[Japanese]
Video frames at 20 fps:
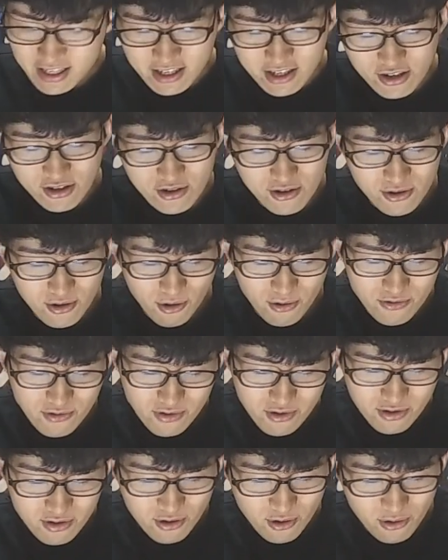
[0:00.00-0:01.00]
球の
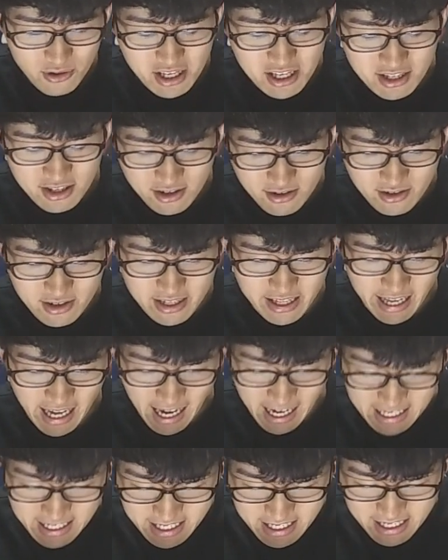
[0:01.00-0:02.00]
運動について
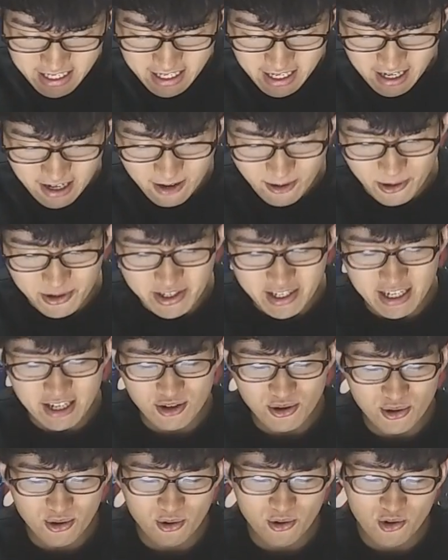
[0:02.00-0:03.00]
8巻、こちら
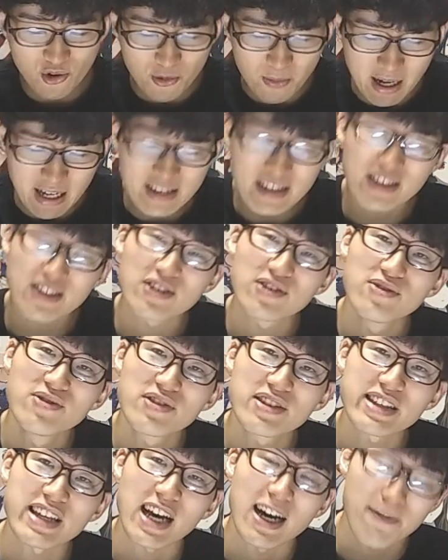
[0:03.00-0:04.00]
書道5万
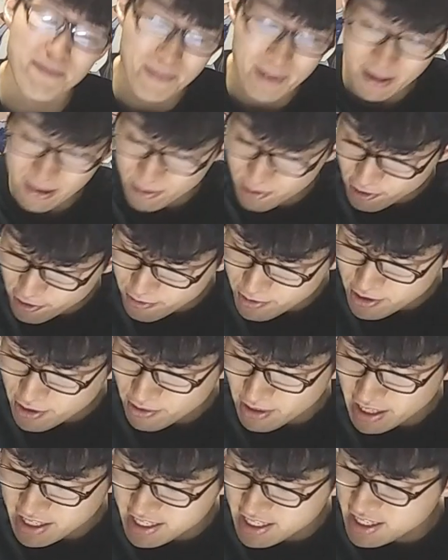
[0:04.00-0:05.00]
9806部とい
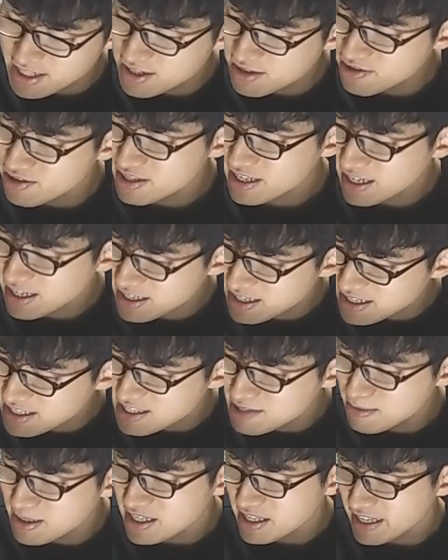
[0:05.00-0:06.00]
うね、地、ついに完
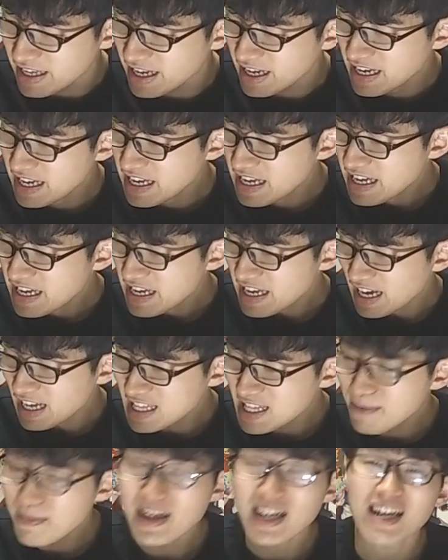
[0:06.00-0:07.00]
結しましたね。
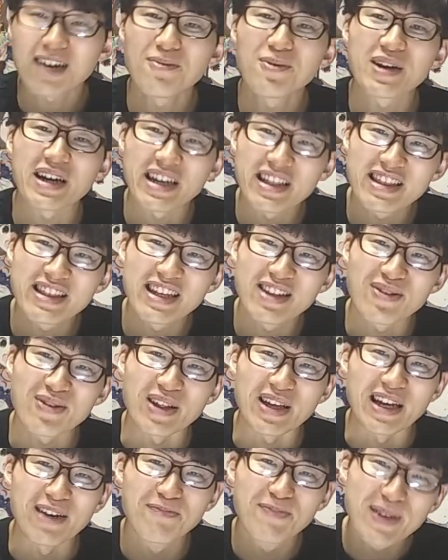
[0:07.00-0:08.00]
アニメ化も決定ということ
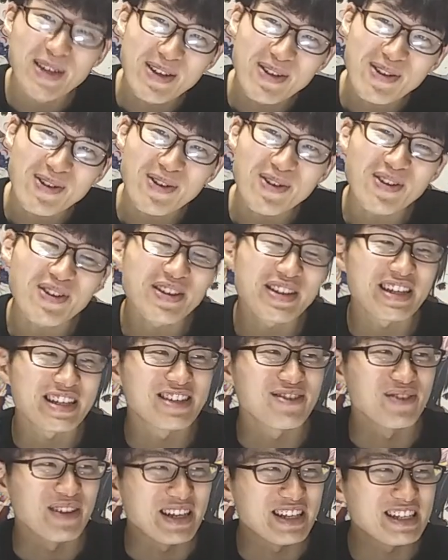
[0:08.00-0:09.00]
で、いや、びっくりで
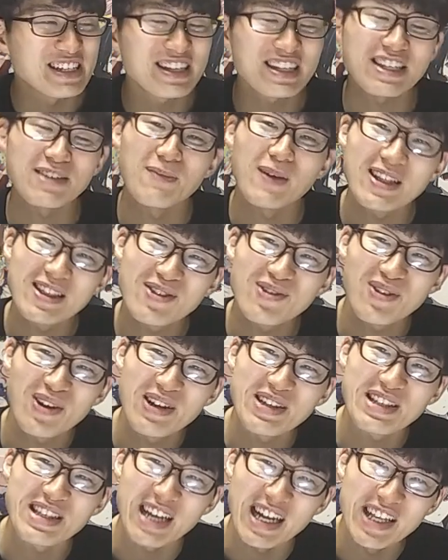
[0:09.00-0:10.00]
すよね。世田谷市
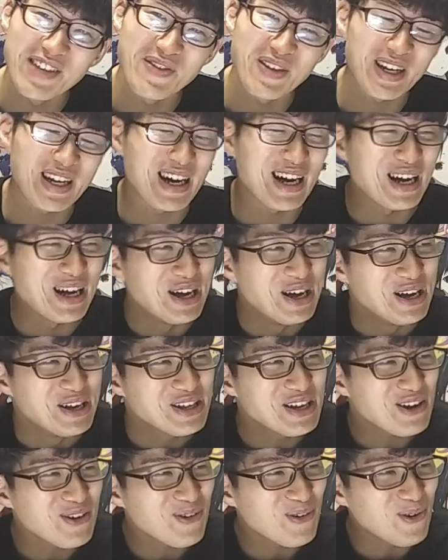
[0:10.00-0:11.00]
マットアースでアニメ化。
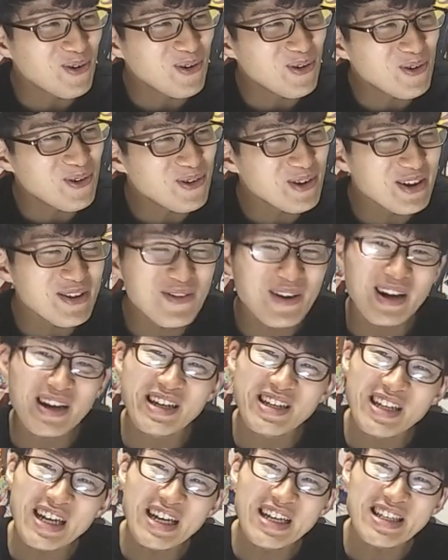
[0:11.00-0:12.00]
いや、これは
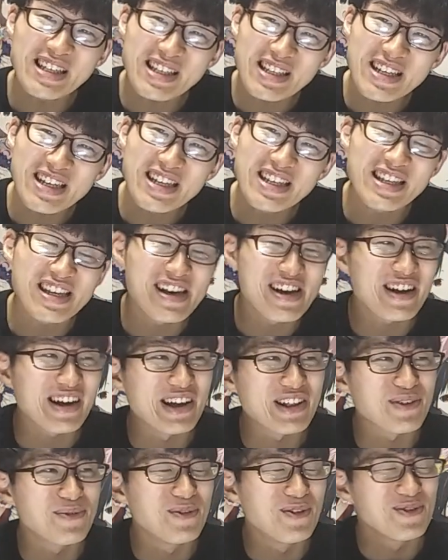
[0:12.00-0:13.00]
期待していいんじゃないか
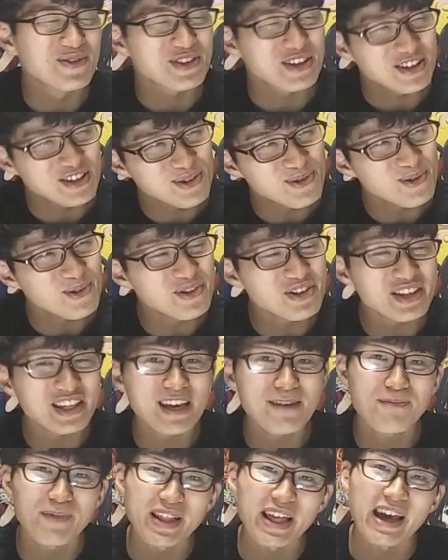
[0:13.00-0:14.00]
なと思うんですけど、正
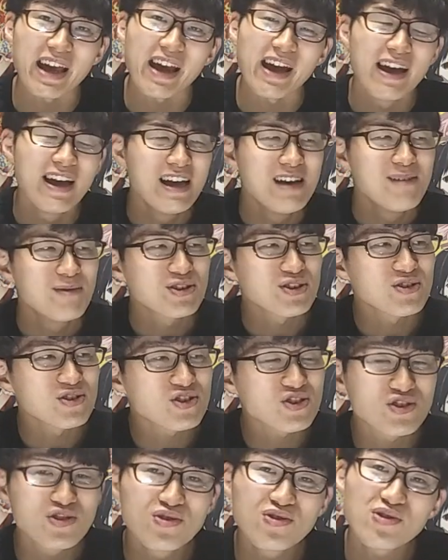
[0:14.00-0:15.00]
直やっぱね、その
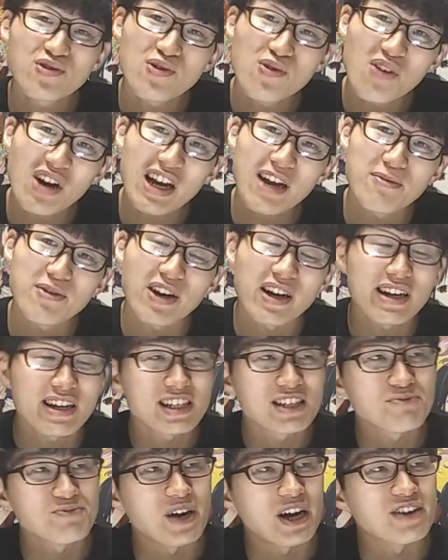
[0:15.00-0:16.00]
宗教絡みの
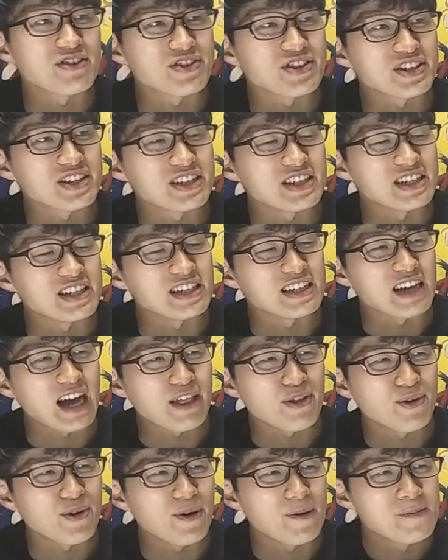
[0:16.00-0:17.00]
話もあるし、あ
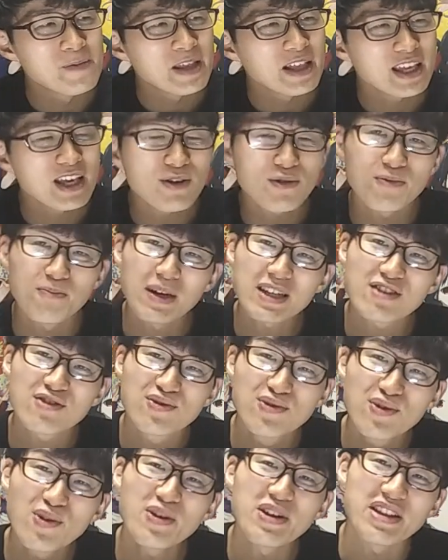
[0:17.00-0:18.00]
の、結構
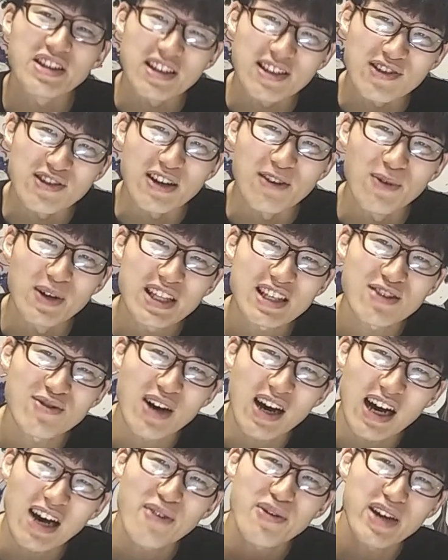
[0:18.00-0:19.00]
マジグロいんですよね。私の
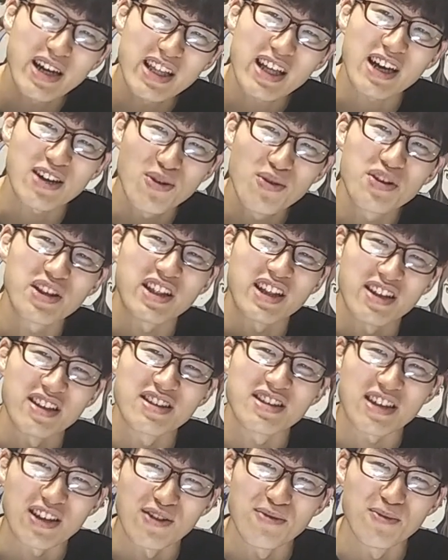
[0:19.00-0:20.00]
母親なんか読んでたんで
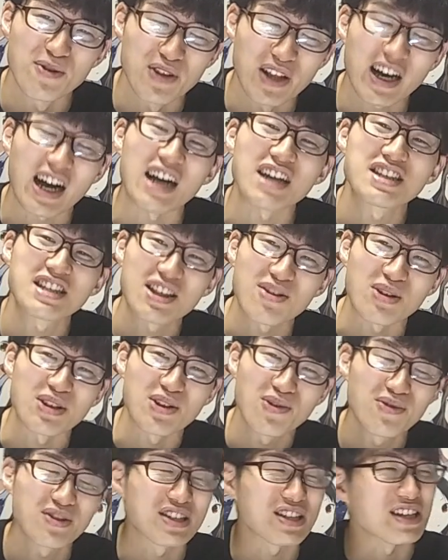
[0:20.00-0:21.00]
すけども、なんか貸してとかで
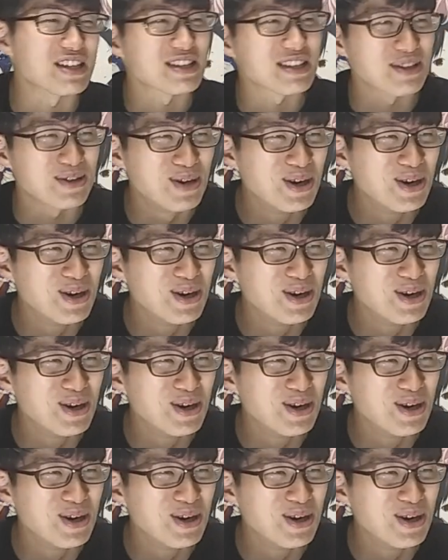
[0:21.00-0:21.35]
読んでたんですけど、